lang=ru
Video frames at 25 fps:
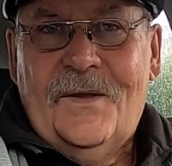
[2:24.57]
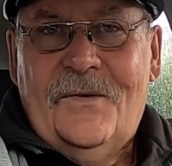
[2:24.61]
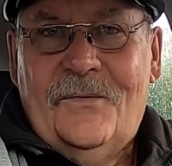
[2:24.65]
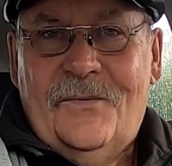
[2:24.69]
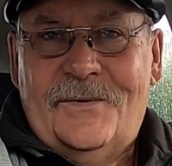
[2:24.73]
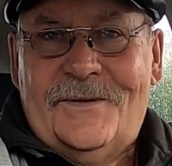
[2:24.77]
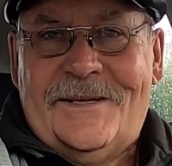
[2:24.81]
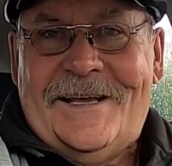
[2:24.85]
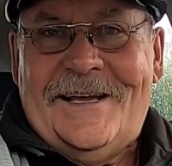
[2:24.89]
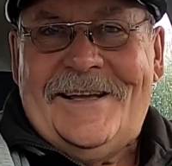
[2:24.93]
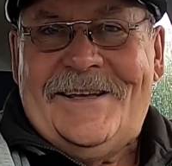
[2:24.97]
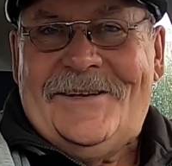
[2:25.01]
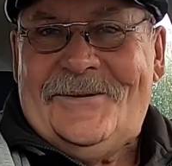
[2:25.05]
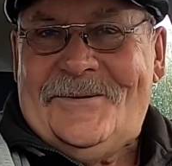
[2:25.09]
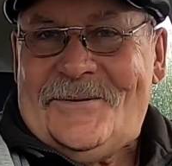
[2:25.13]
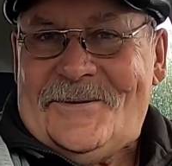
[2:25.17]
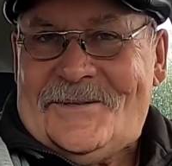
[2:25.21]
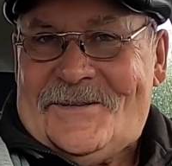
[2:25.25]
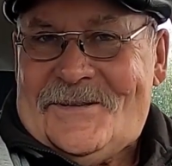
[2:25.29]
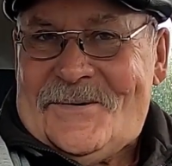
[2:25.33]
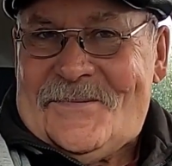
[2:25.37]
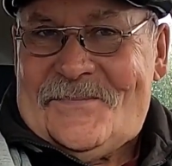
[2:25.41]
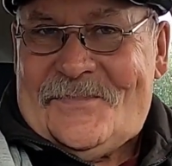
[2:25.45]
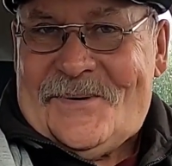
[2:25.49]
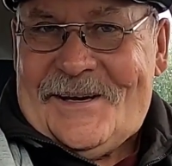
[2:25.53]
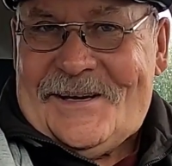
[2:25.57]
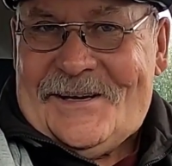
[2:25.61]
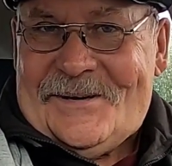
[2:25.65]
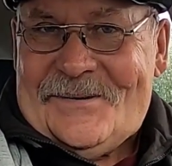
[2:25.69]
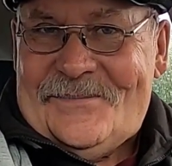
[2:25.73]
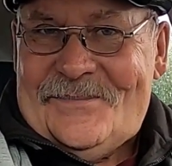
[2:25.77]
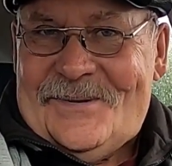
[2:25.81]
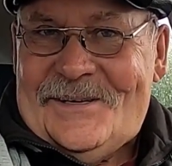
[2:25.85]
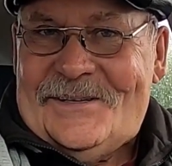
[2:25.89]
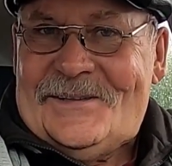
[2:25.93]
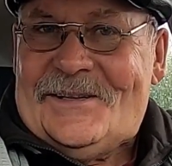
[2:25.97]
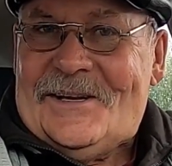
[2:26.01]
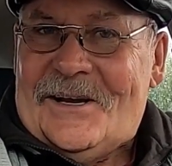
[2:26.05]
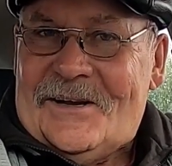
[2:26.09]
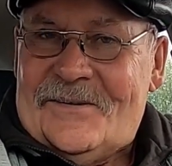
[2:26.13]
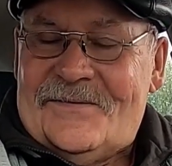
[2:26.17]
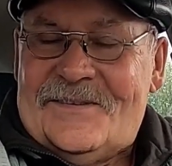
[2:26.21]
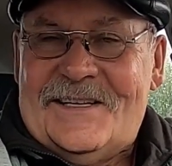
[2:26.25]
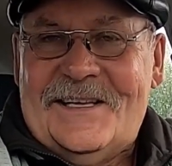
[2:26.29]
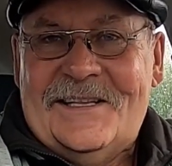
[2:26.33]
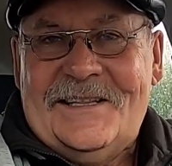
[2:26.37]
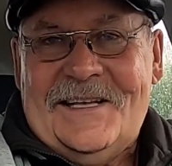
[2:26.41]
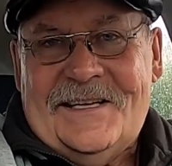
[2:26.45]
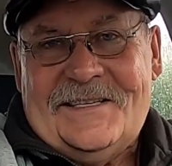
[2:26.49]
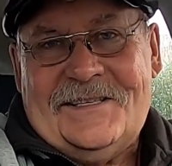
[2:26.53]
Вот как иду с ним по грибы, так
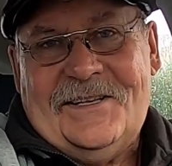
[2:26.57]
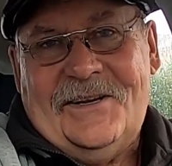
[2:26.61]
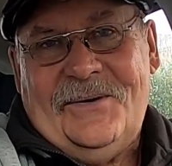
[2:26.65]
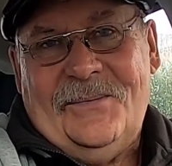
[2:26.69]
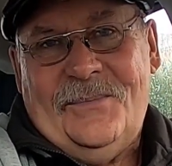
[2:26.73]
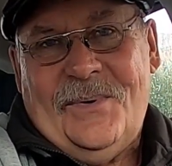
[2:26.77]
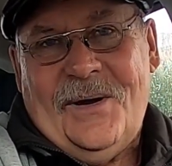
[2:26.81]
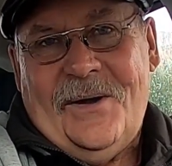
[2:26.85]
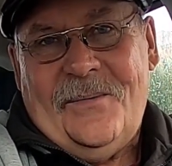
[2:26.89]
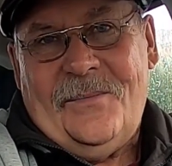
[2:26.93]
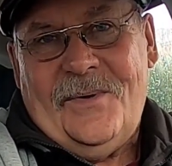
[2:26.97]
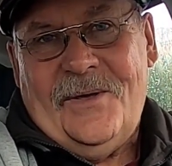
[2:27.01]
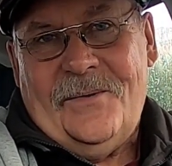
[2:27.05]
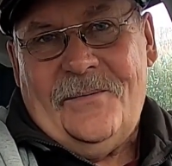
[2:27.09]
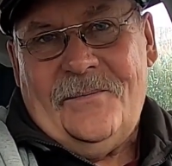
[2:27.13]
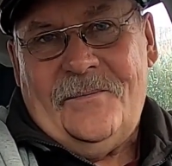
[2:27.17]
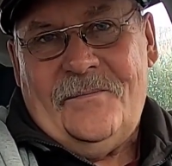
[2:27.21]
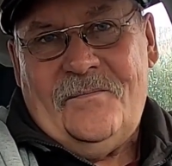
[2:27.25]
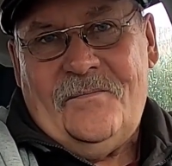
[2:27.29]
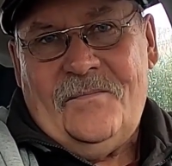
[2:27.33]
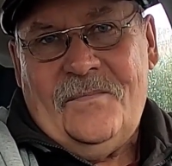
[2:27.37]
всегда с грибами.